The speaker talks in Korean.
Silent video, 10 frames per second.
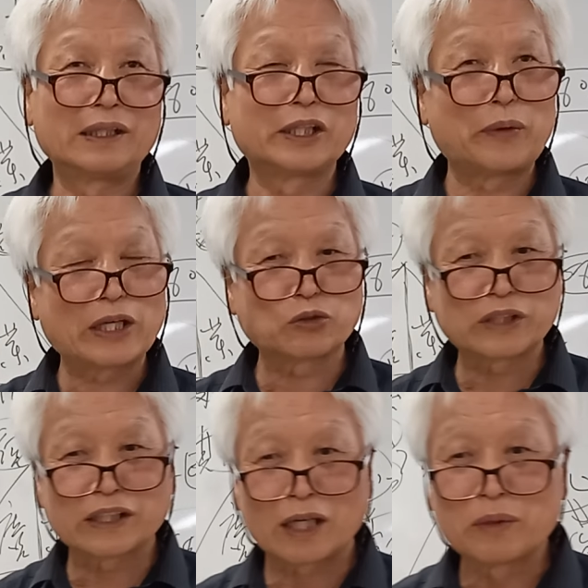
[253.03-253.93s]
이게 왜
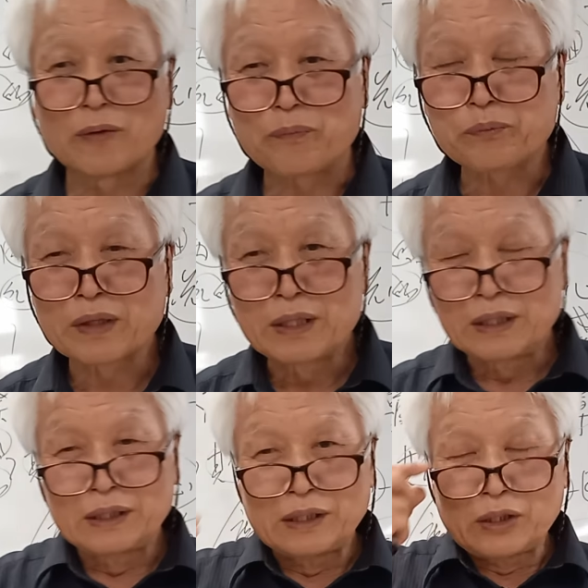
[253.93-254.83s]
중요하냐면,
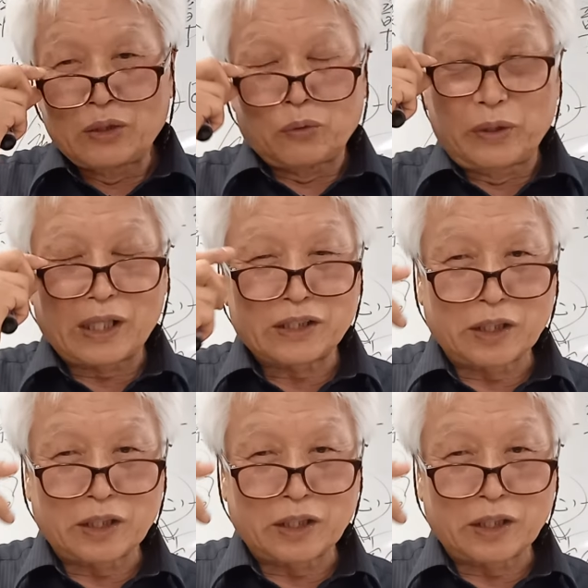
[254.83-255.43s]
우리가